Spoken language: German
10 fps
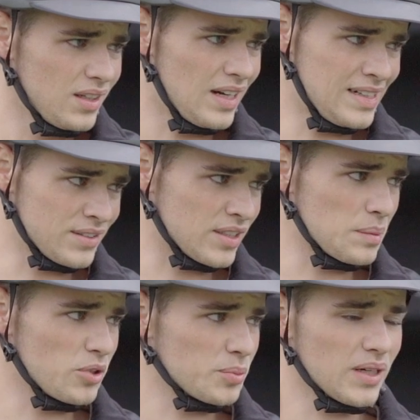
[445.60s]
Also ich
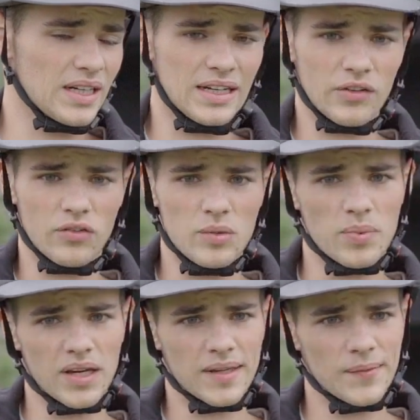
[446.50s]
gebe euch mal ein kleines
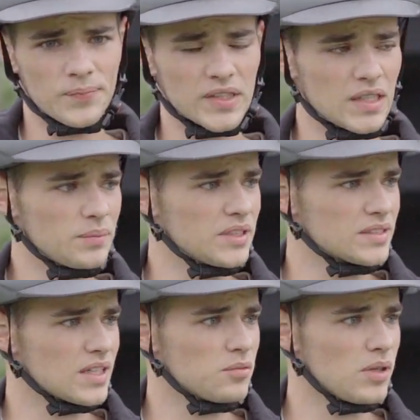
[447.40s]
Feedback. Ich habe ihn
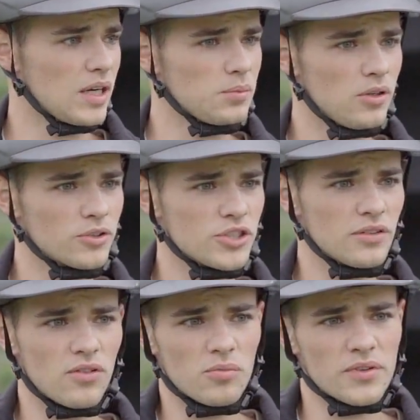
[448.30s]
jetzt gerade mal
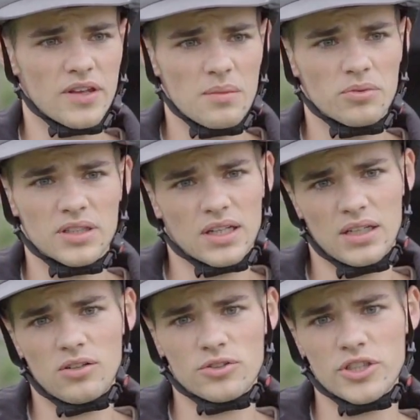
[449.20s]
ablongiert. Warum das ab- und nicht
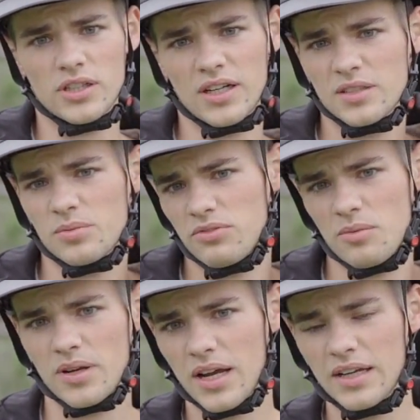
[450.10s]
anlongieren heißt, bevor
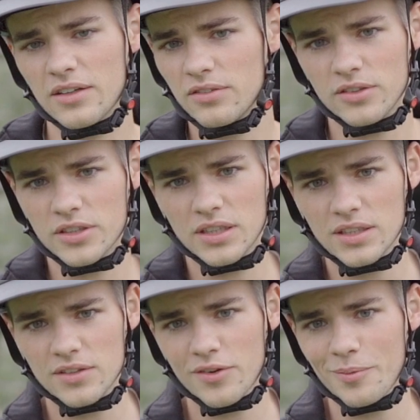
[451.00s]
man reitet, verstehe ich jetzt